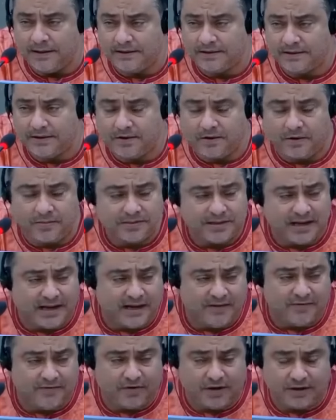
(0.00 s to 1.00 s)
C'est comme ça,
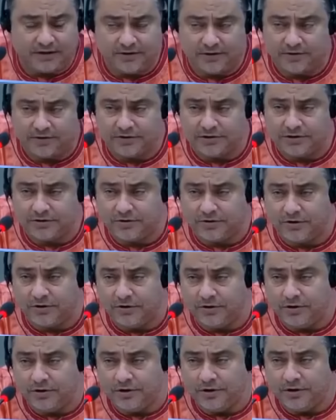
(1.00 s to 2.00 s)
les voisins ont su
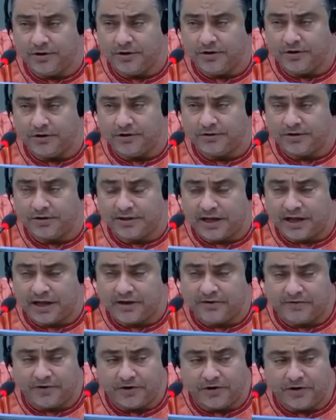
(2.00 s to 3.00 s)
que j'étais
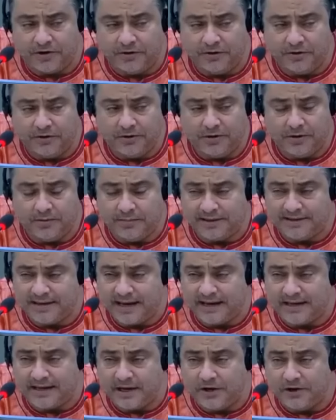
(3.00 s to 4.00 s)
revenu. Mais
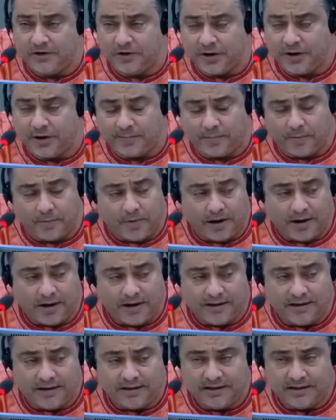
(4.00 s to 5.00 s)
ça a été une erreur pour moi.
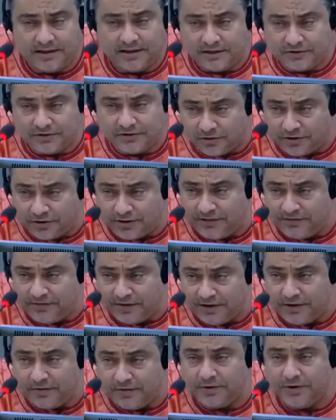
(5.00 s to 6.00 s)
De sortir,
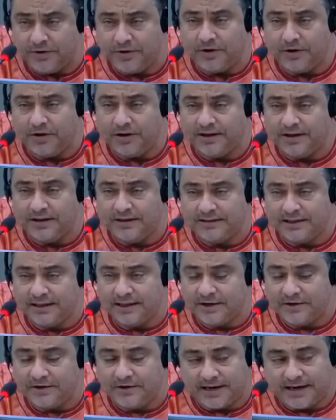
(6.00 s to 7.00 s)
venir au dehors, ça a
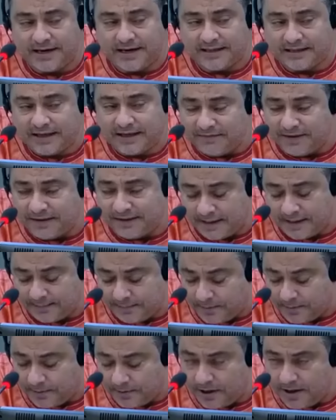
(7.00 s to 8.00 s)
été une erreur très fatale
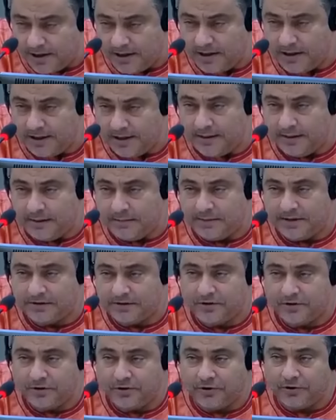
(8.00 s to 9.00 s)
pour moi.
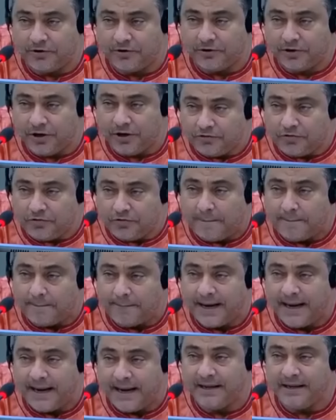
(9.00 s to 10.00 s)
Parce que deux jours
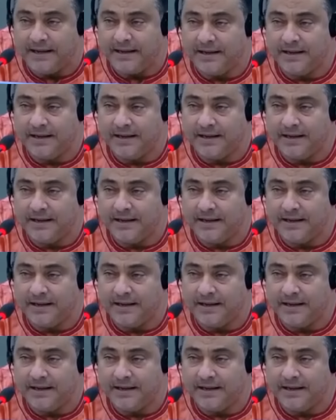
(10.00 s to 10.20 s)
après,